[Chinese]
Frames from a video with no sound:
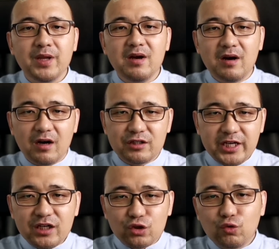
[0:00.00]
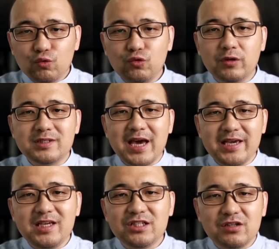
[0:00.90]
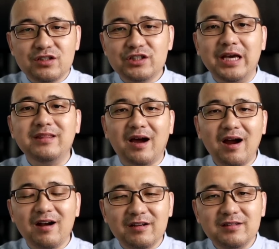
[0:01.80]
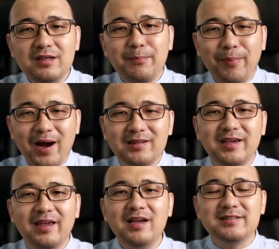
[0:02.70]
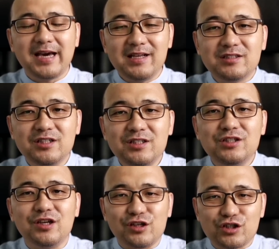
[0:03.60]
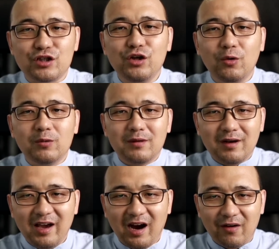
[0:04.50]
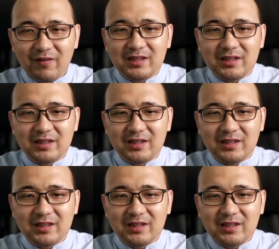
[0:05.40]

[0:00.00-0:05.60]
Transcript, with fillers: 而这个数据在疫情之前的2018年才仅仅只有2万